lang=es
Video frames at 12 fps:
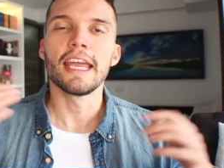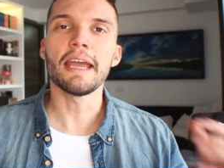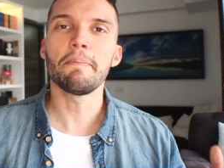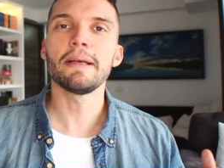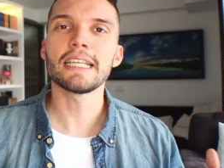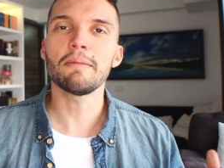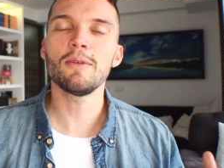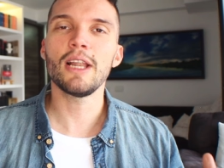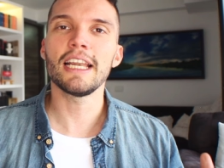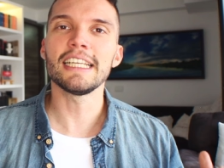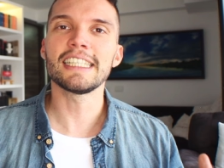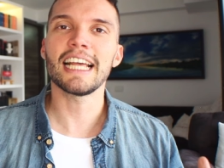Y empezamos la
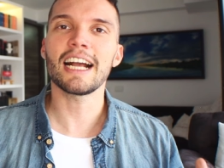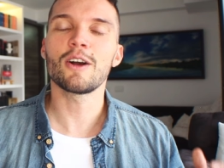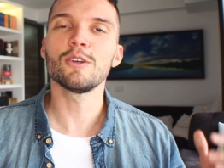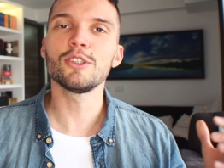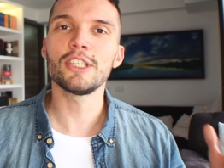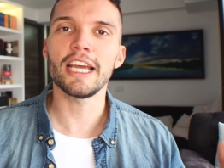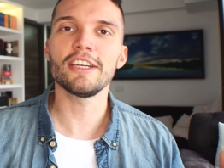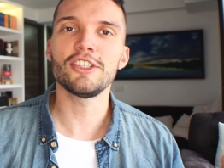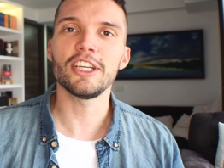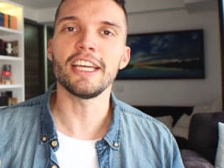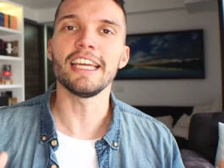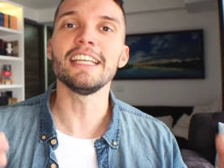lista con
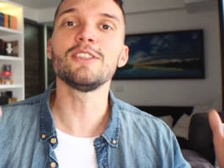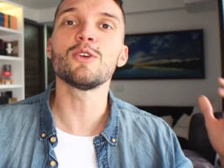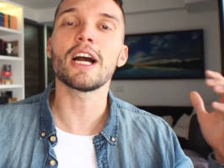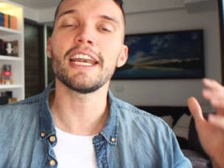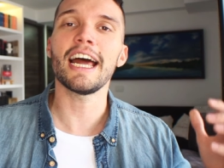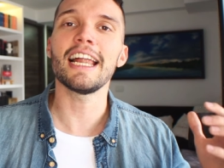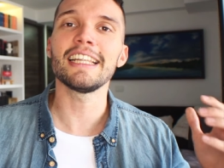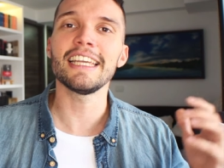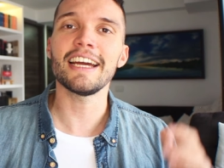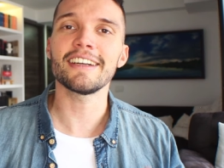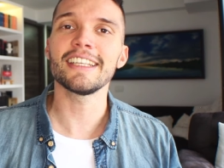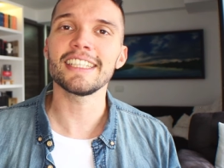Seiji y su canal
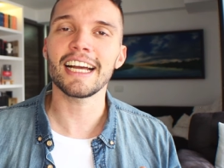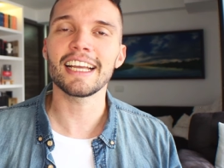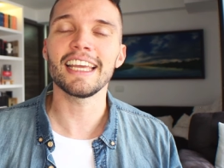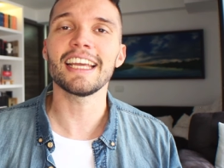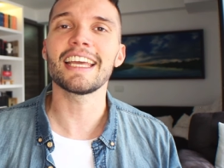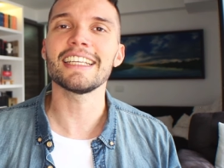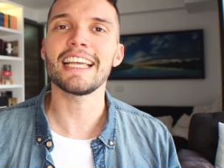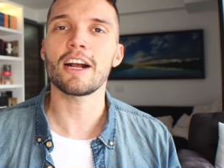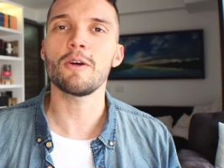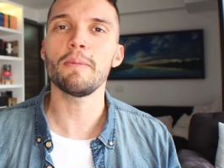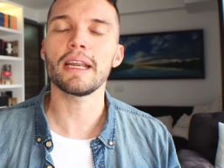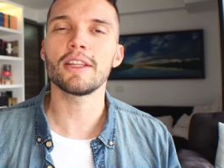The Artisan Geek que se ha
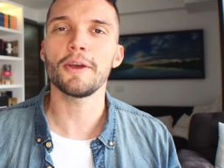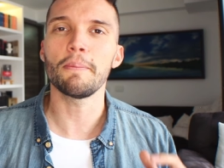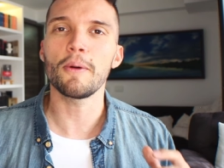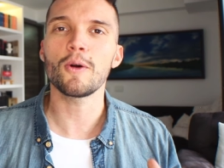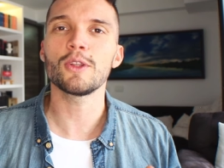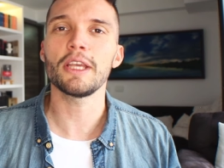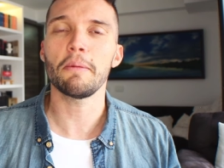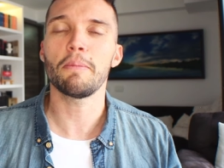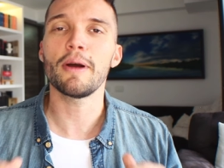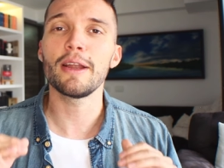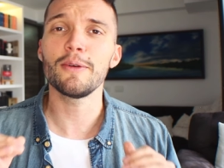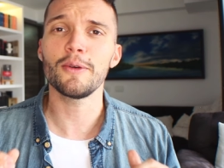convertido en poco
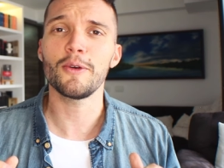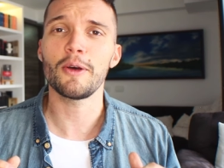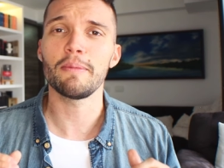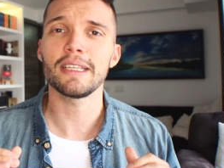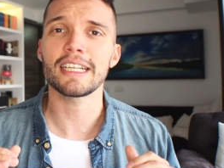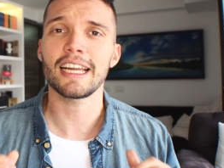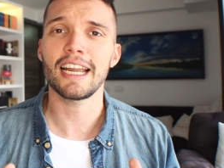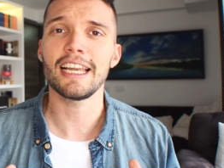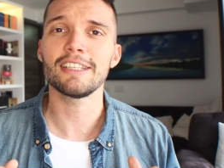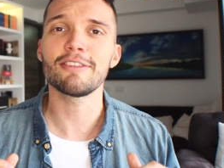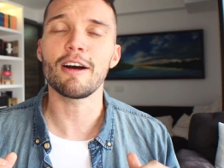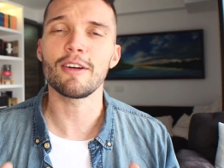tiempo en uno de mis
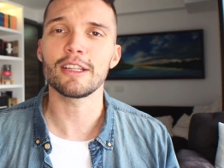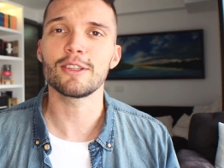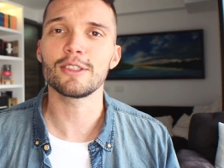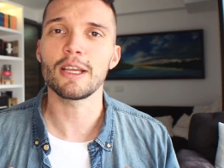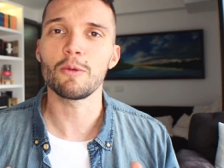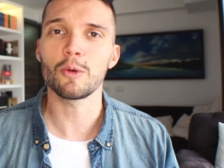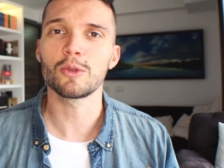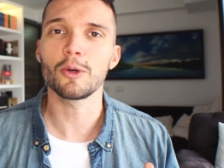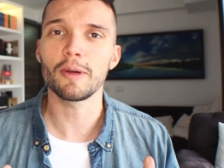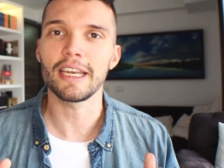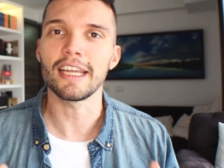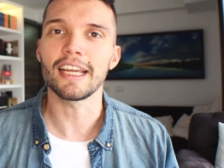canales favoritos de Booktube en